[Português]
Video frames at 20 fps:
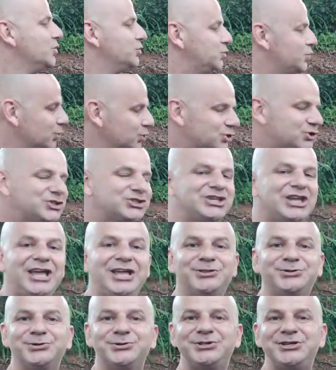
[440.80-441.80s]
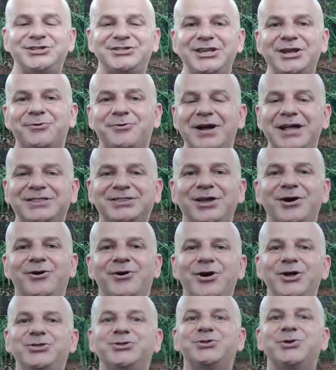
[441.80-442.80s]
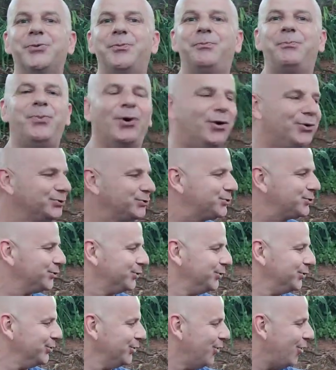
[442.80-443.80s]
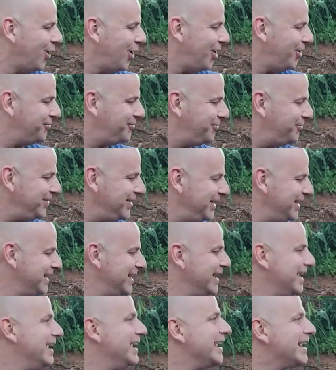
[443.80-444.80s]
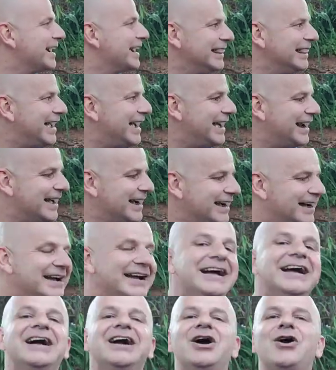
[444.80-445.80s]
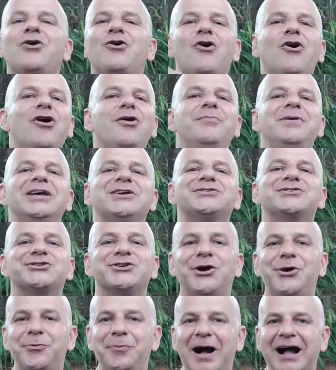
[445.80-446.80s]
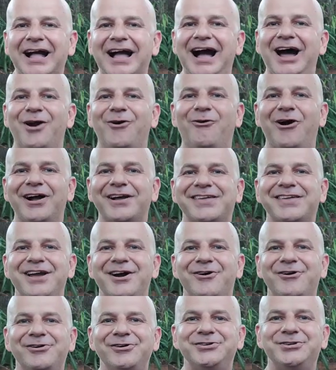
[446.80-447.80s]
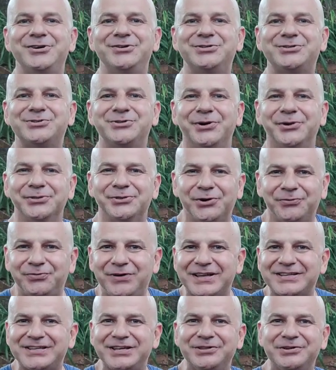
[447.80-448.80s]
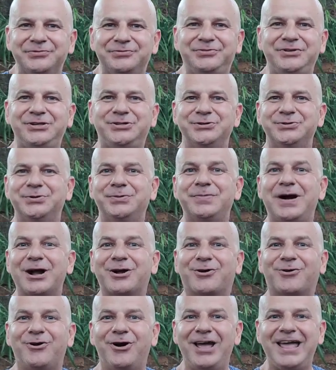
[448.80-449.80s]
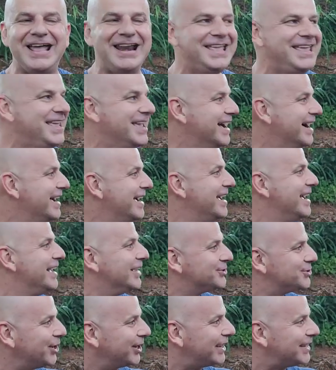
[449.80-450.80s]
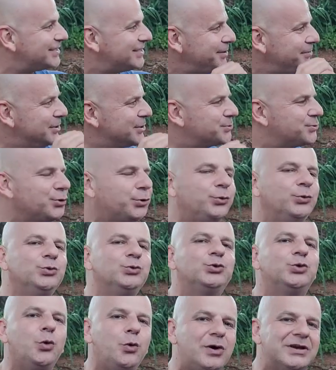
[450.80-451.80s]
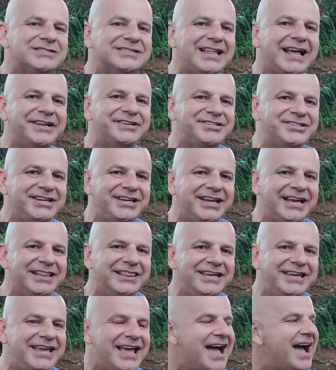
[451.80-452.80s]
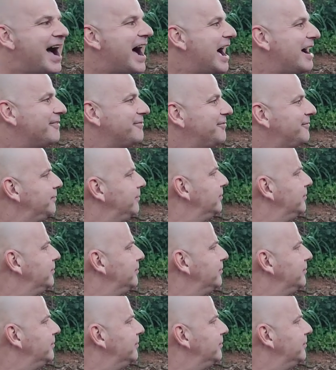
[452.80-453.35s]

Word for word: 258.9. Galera, começou uma garoa aqui onde eu estou. estou fazendo vídeo numa correria. Só que assim mesmo, estou com duas latinhas ali a